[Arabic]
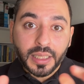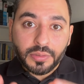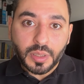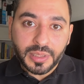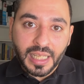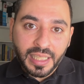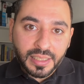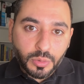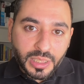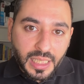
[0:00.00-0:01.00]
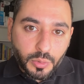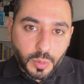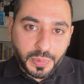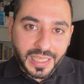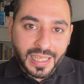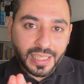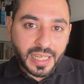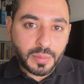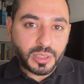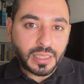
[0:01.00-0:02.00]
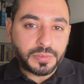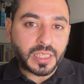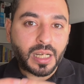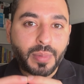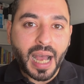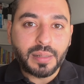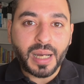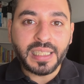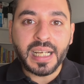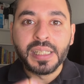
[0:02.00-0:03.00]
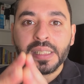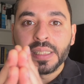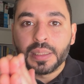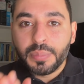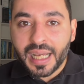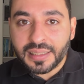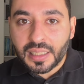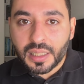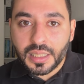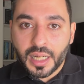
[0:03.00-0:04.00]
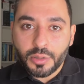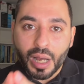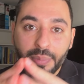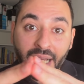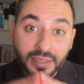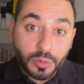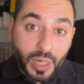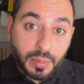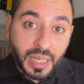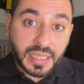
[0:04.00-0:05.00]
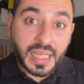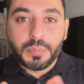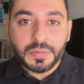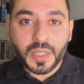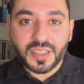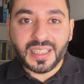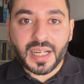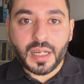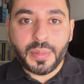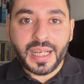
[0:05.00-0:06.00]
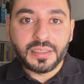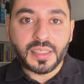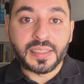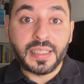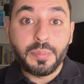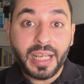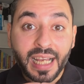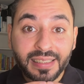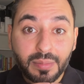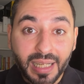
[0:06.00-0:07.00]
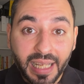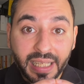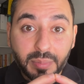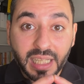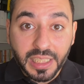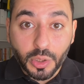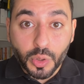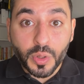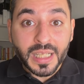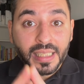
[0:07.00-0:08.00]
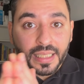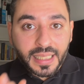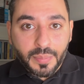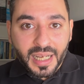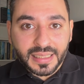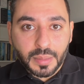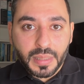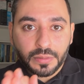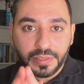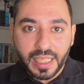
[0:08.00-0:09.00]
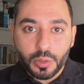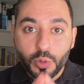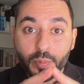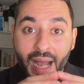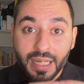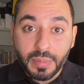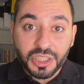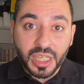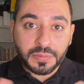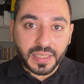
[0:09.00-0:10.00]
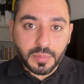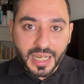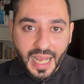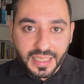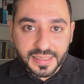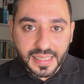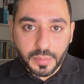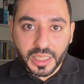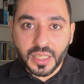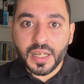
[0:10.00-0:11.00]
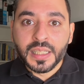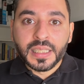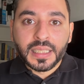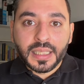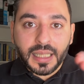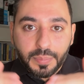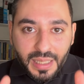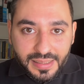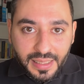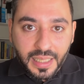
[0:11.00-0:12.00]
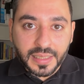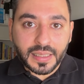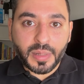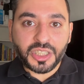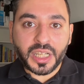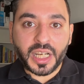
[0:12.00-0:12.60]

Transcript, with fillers: فبالتالي الدول الأوروبية غير متفقة مع ألمانيا بهذا القرار وعم بيهددوا ألمانيا بفرض غرامات تصل لمئات الملايين من اليورو كما تم فعله مع المجر في مرحلة سابقة لما سكرت المجر